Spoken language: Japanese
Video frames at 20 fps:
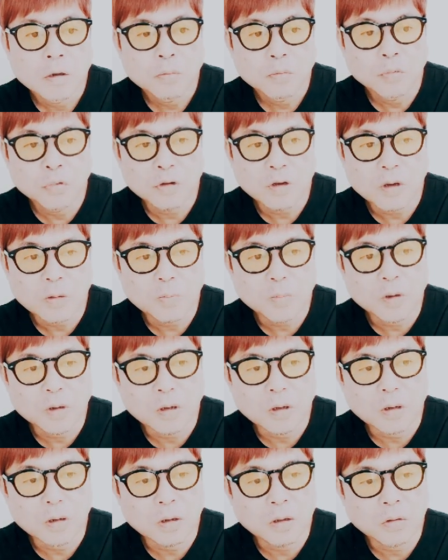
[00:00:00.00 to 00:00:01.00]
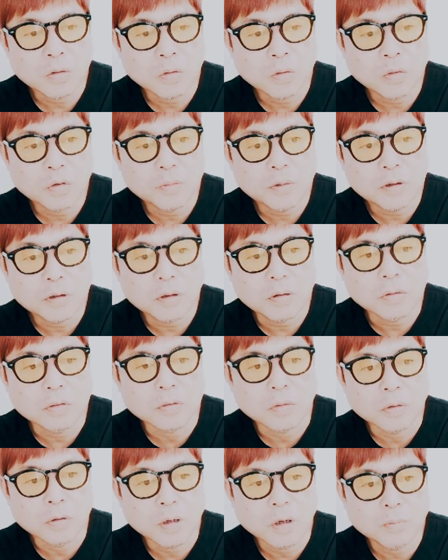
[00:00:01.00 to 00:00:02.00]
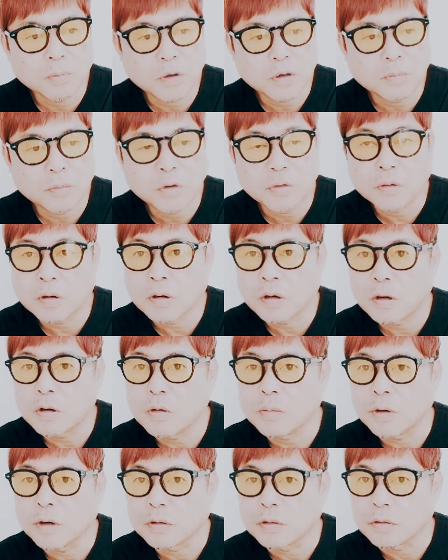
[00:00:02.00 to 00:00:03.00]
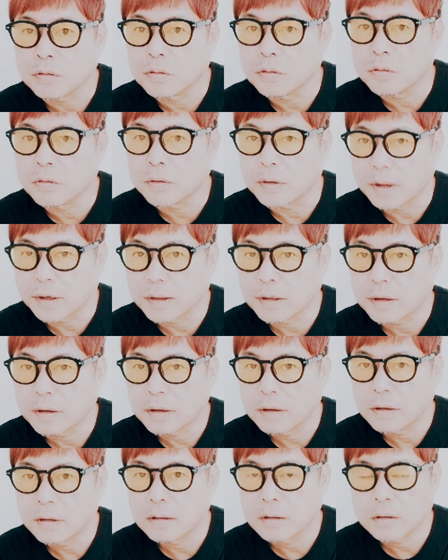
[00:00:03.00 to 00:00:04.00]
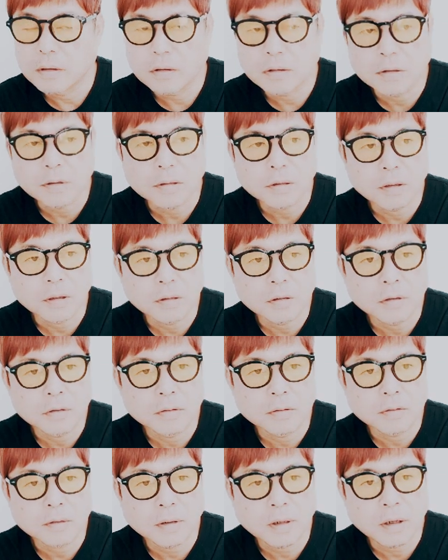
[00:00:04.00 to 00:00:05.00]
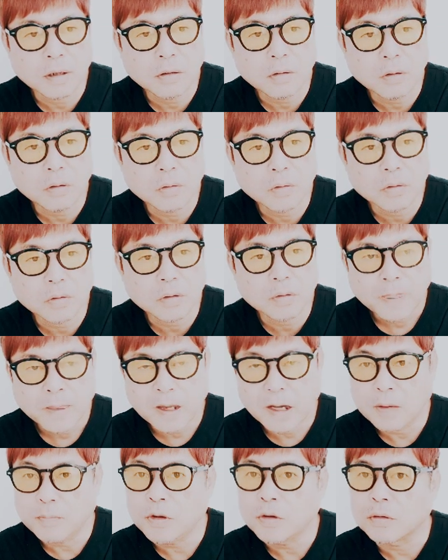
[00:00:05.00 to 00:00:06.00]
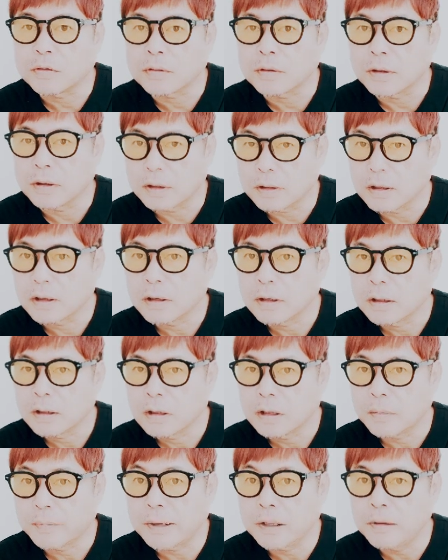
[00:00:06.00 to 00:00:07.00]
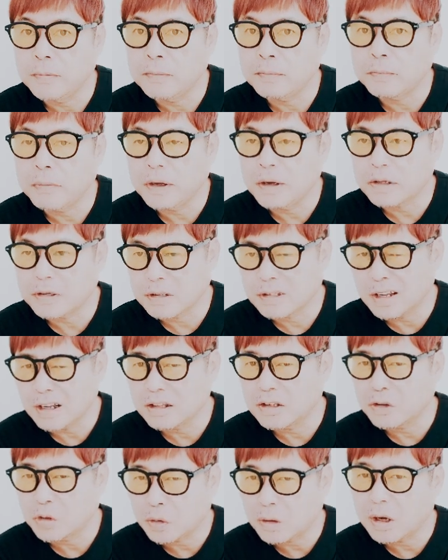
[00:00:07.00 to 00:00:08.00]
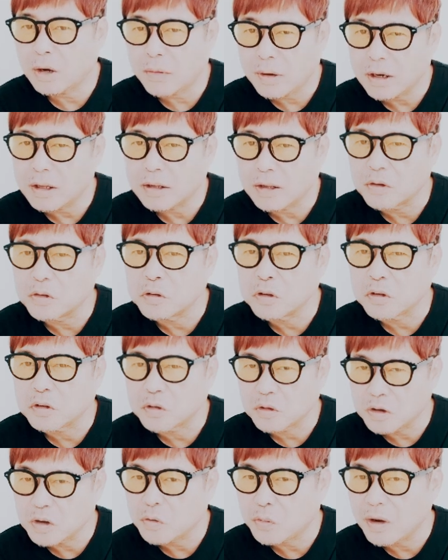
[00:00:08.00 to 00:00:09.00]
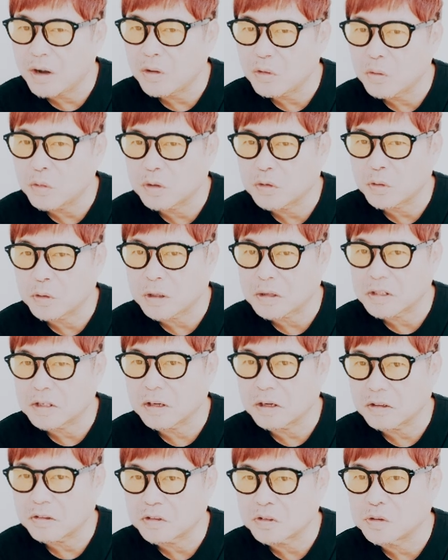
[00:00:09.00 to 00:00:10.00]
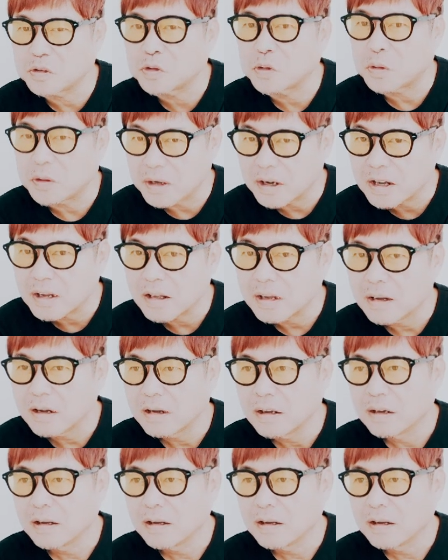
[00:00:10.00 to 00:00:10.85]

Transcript: 僕はやっぱね、ネットを見てるとね、やっぱり三浦春馬くんのね、事件っていうんですか、ね、あれは本当にアミューズがね、やっぱ隠蔽したって囚われてるんですよね、ファンの人たちからするとね。